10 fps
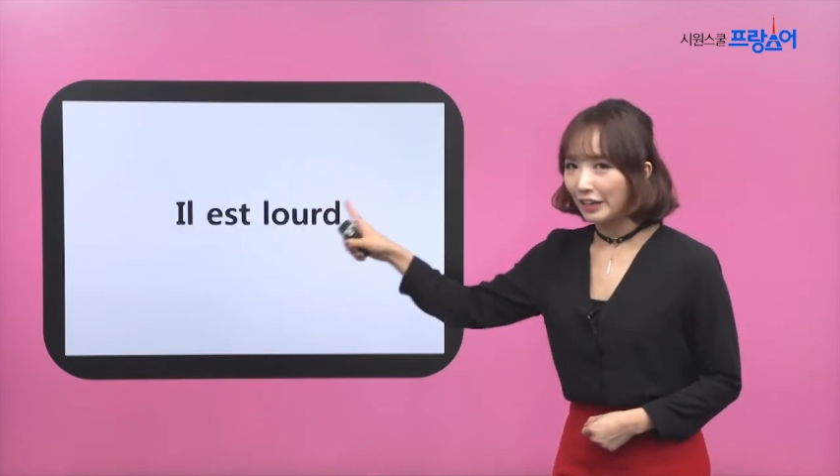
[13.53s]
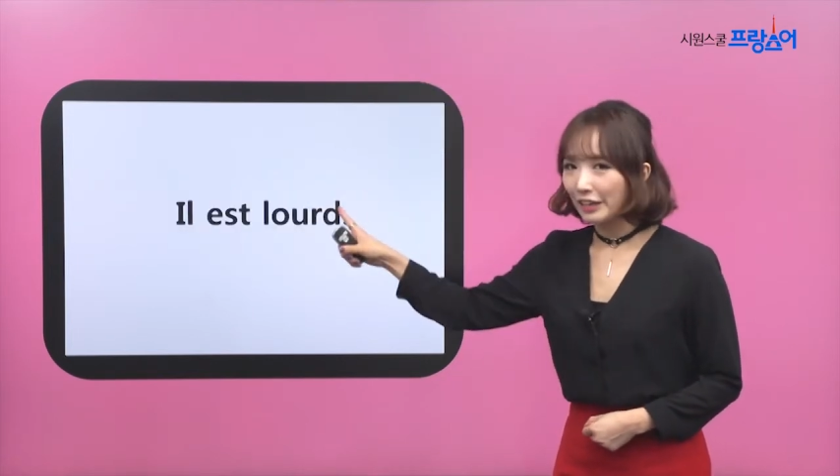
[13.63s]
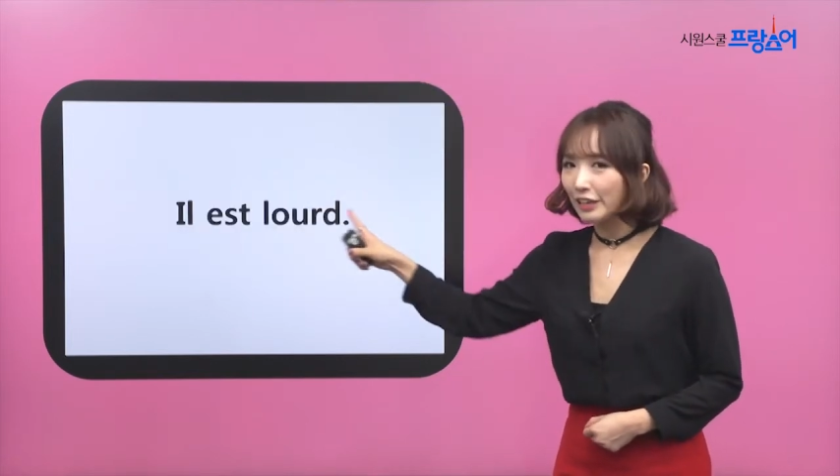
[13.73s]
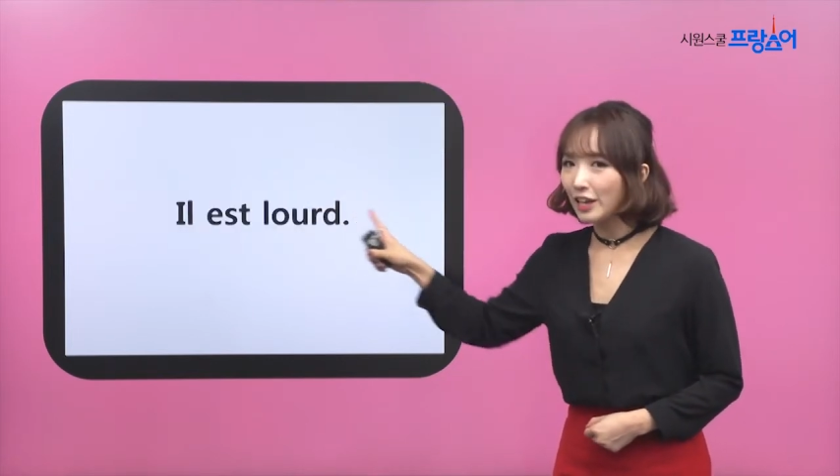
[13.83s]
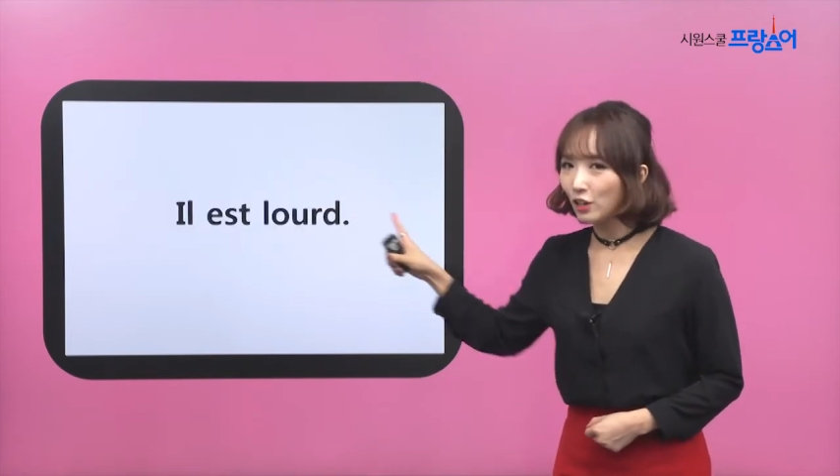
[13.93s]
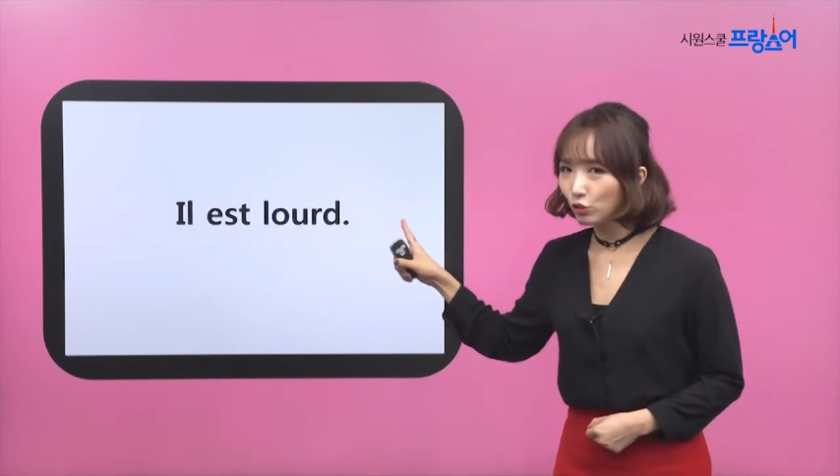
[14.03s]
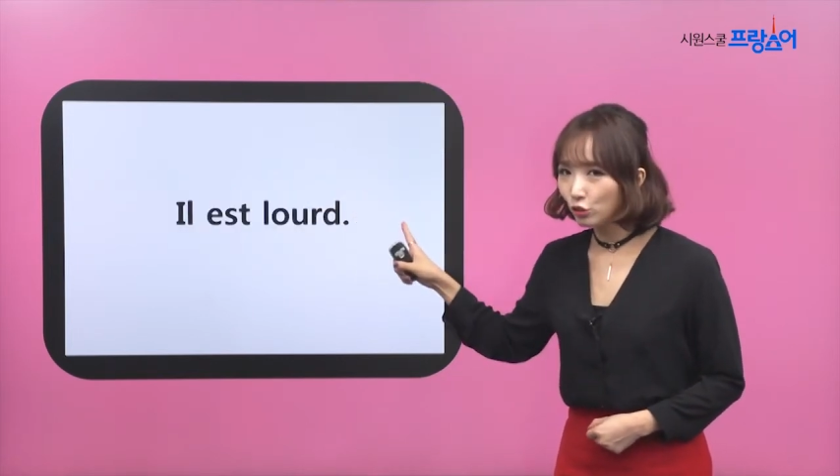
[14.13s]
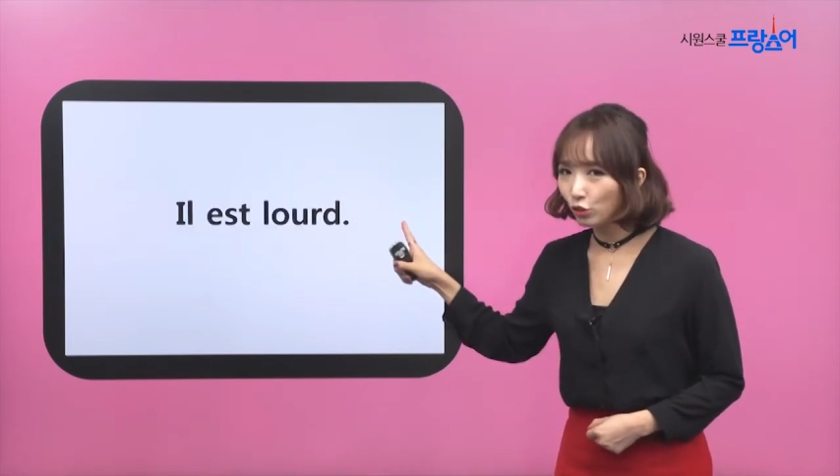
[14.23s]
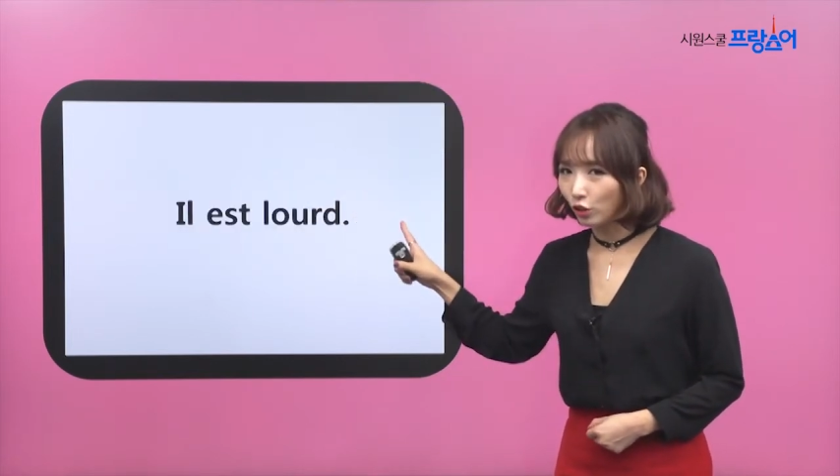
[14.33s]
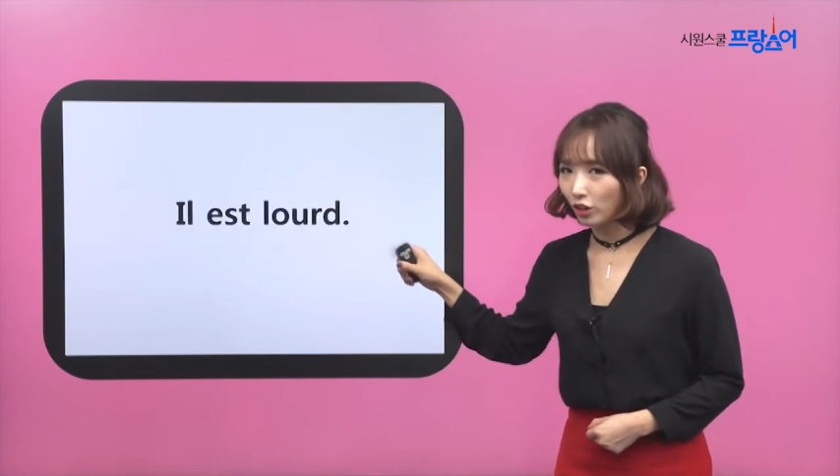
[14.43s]
Il est
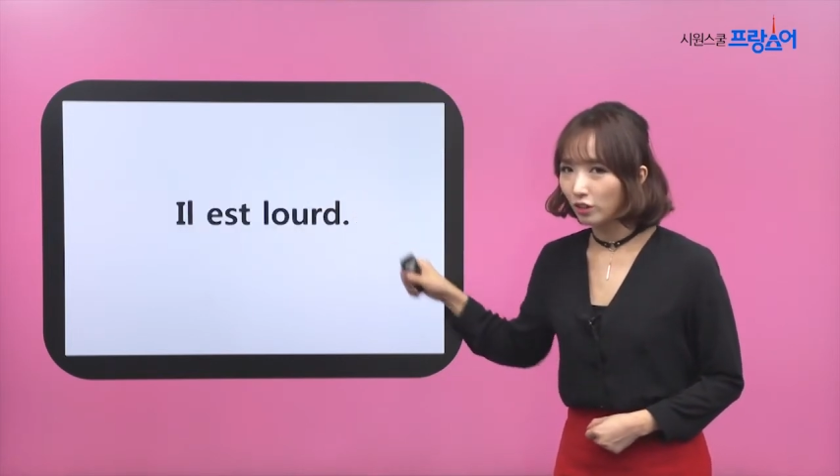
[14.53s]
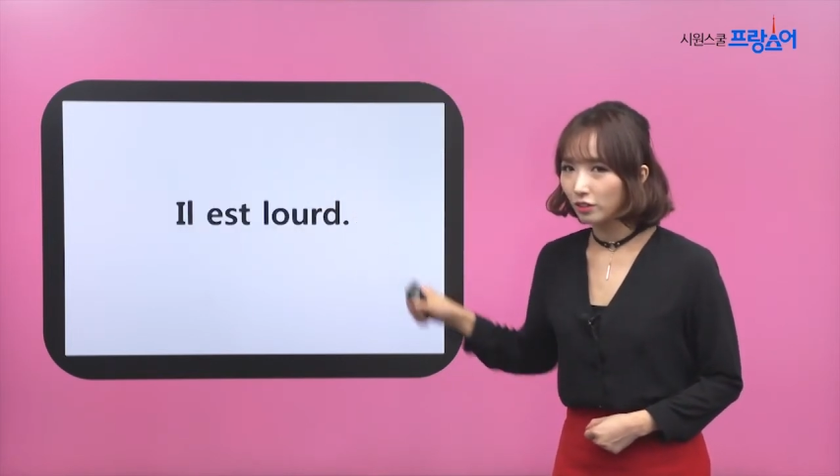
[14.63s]
lourd.